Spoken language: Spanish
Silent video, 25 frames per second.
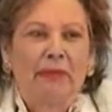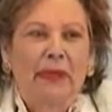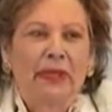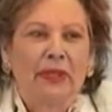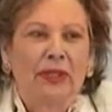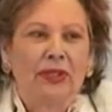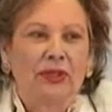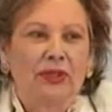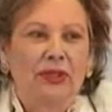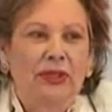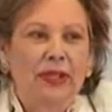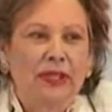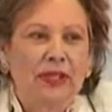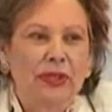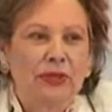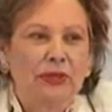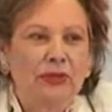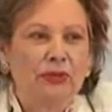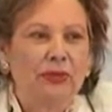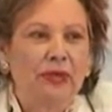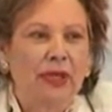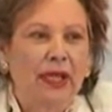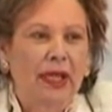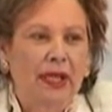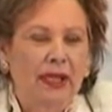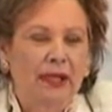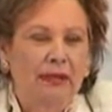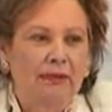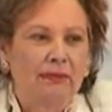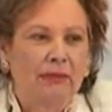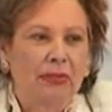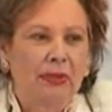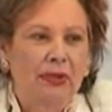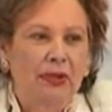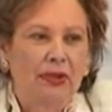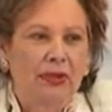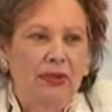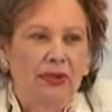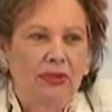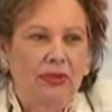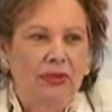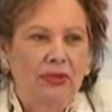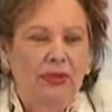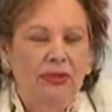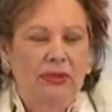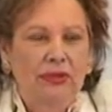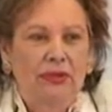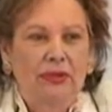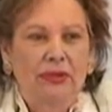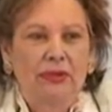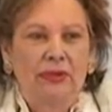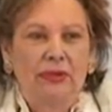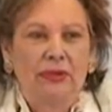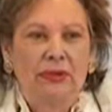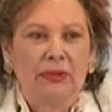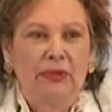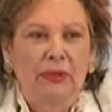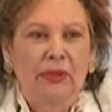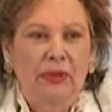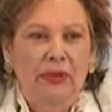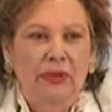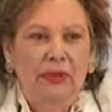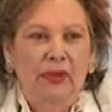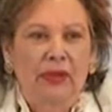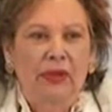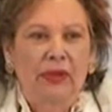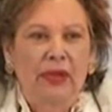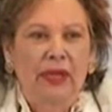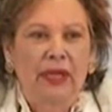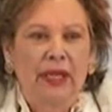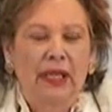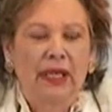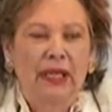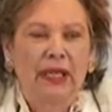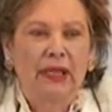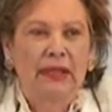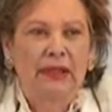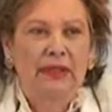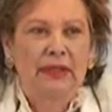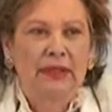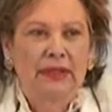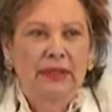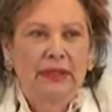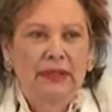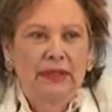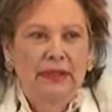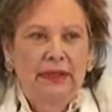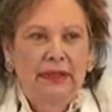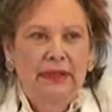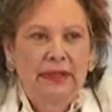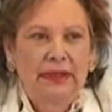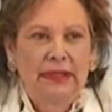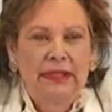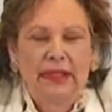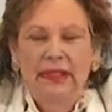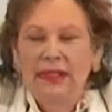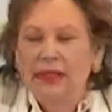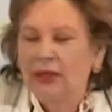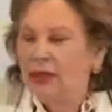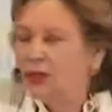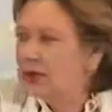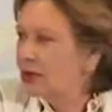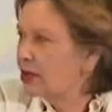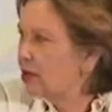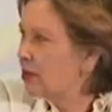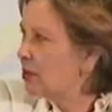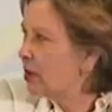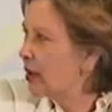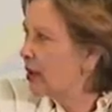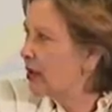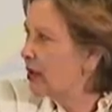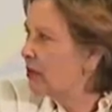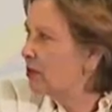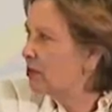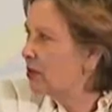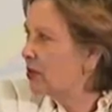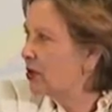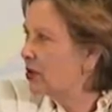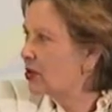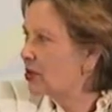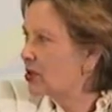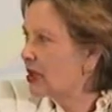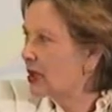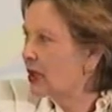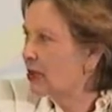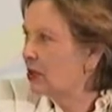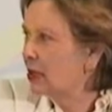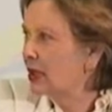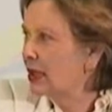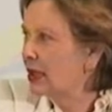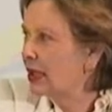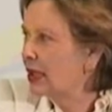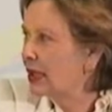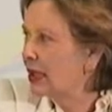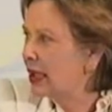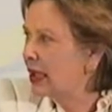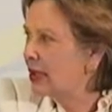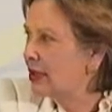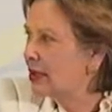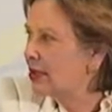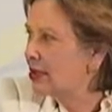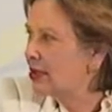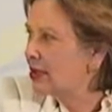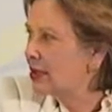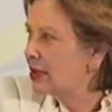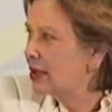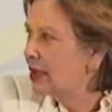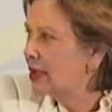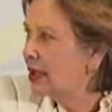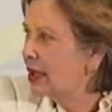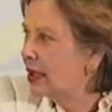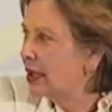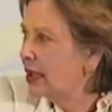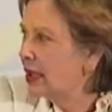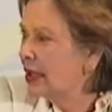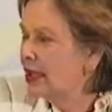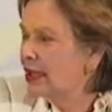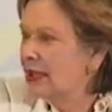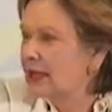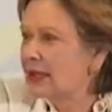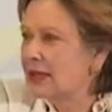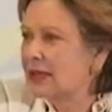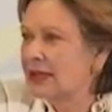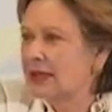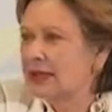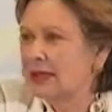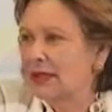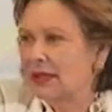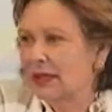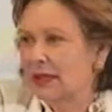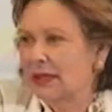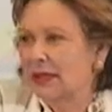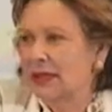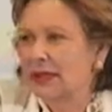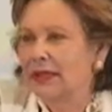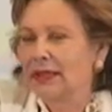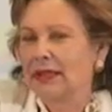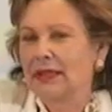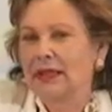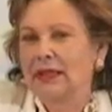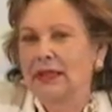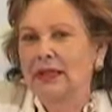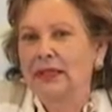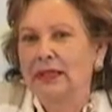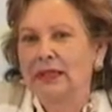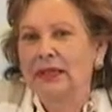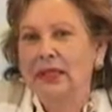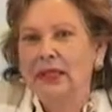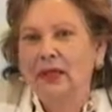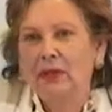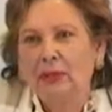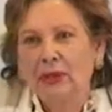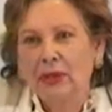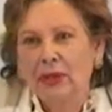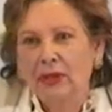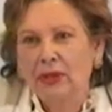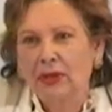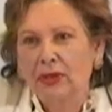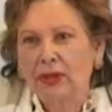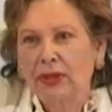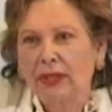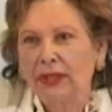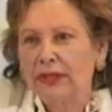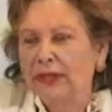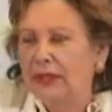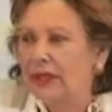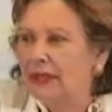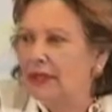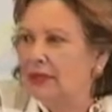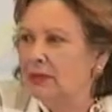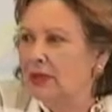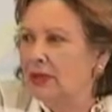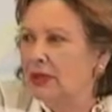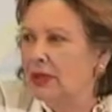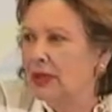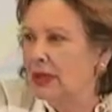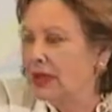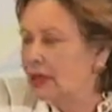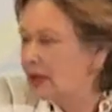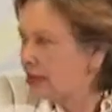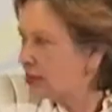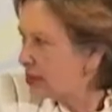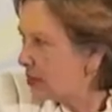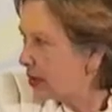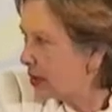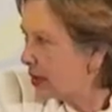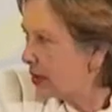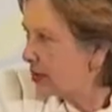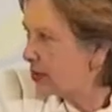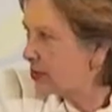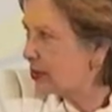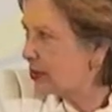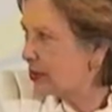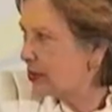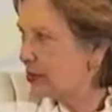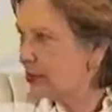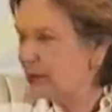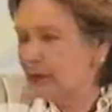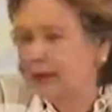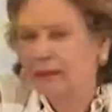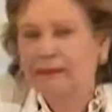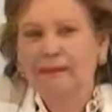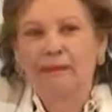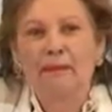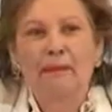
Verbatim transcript: pero que es un ejemplo como concejal en los temas de empleo, ¿sabes, Valeriano? Es eh, de lo mejor que tenemos en la comunidad autónoma.